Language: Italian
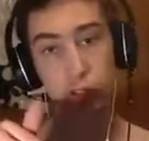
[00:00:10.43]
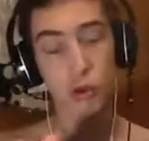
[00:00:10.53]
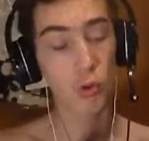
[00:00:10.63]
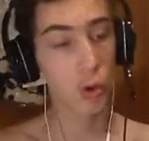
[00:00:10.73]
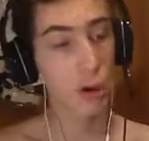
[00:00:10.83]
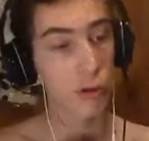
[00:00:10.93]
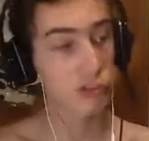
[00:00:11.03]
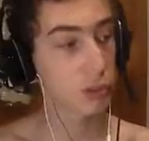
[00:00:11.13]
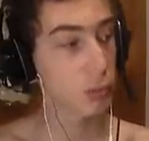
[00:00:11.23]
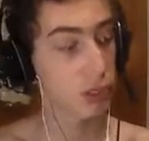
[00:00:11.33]
sono qua
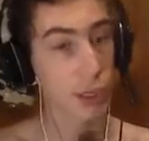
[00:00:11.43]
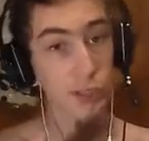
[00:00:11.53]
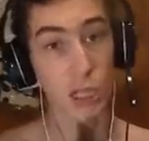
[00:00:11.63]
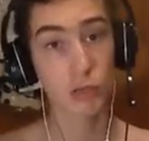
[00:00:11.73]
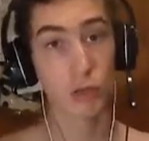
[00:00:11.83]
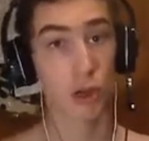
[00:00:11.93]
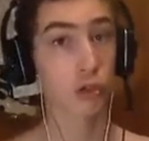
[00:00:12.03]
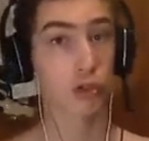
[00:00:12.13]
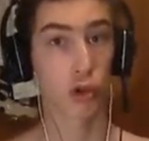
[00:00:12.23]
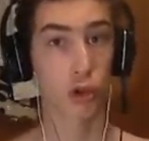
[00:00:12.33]
oggi perché andando nello
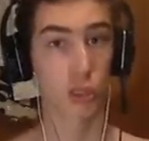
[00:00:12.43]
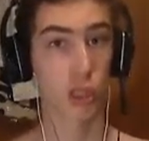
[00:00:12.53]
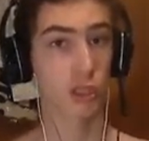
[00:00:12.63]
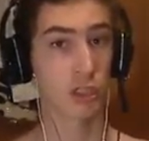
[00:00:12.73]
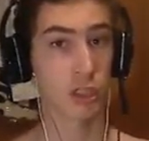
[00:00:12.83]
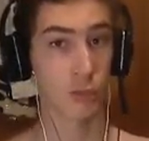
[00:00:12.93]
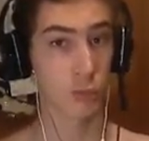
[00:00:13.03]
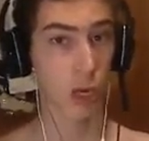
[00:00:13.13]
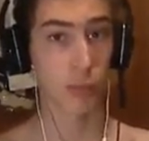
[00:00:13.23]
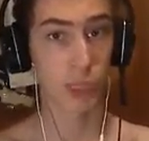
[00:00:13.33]
store di
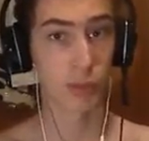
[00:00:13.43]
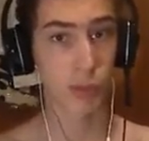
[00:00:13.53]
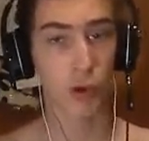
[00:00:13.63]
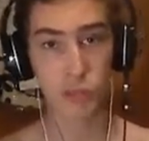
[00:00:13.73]
abbonamenti ho